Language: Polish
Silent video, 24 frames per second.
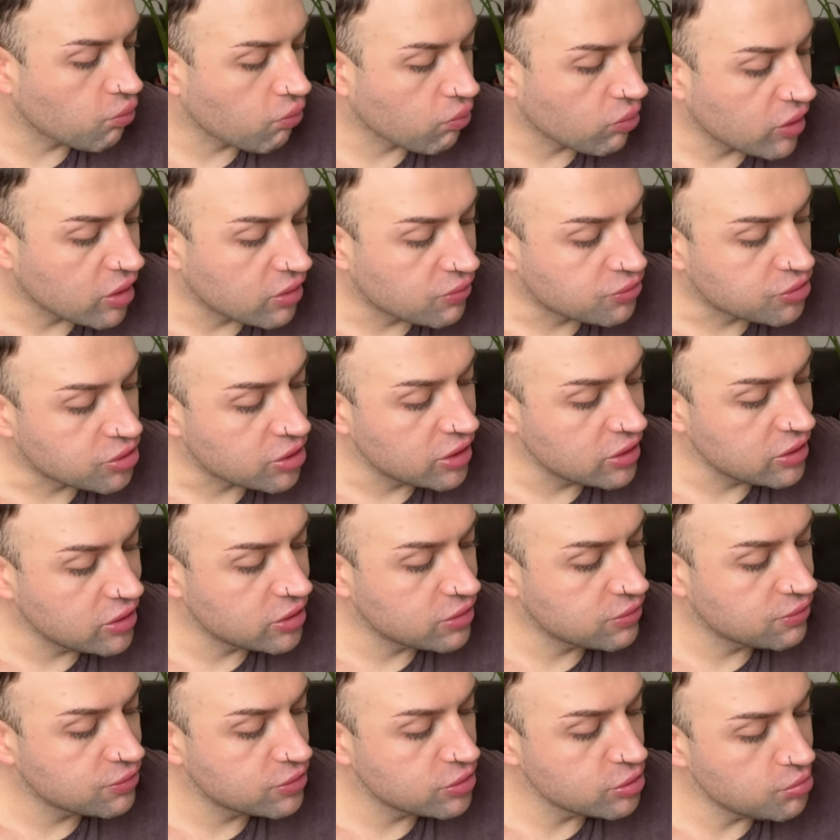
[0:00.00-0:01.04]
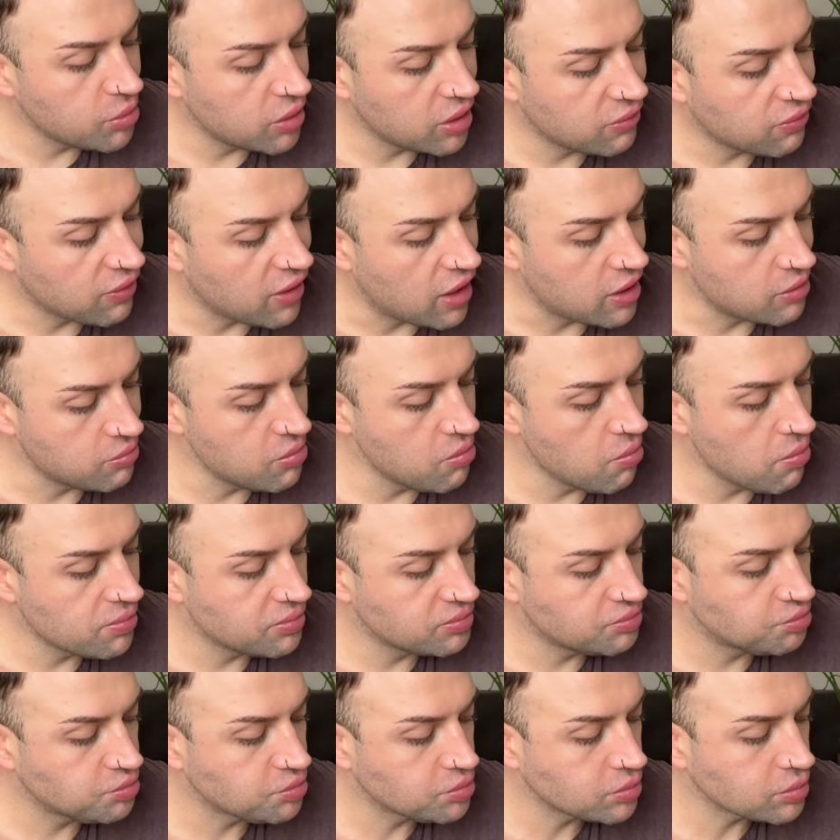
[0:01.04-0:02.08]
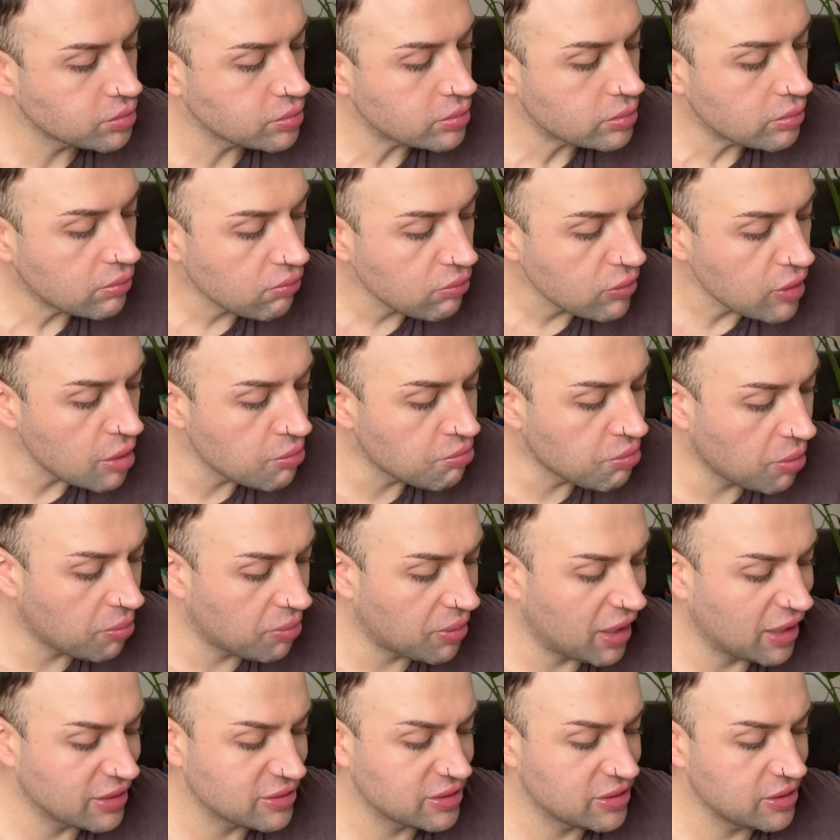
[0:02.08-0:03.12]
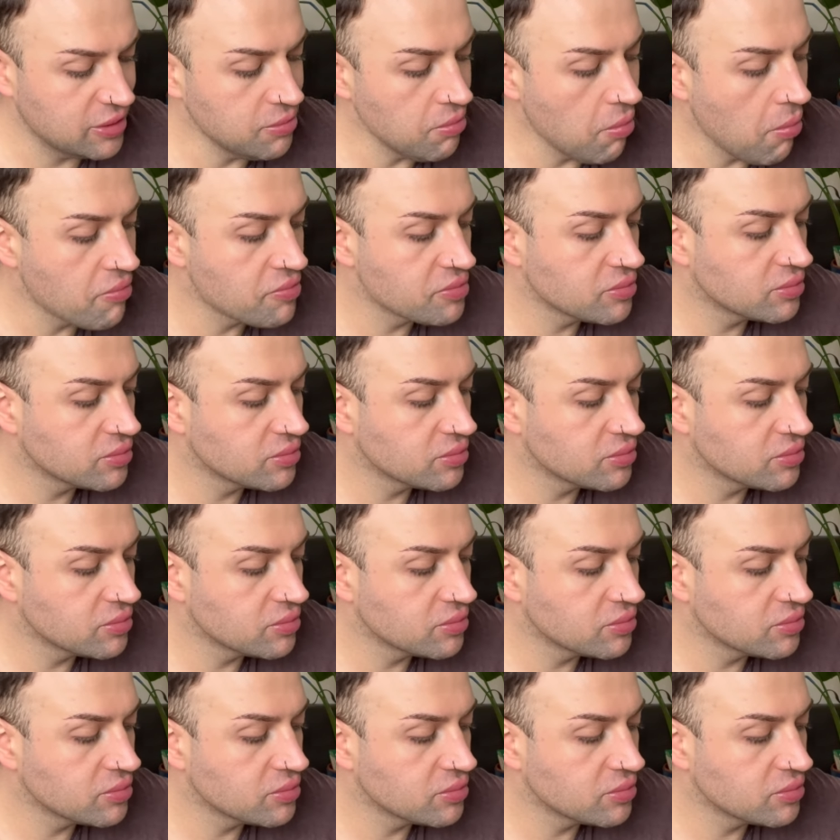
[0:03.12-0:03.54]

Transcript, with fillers: wczoraj też w Super Farm po pracy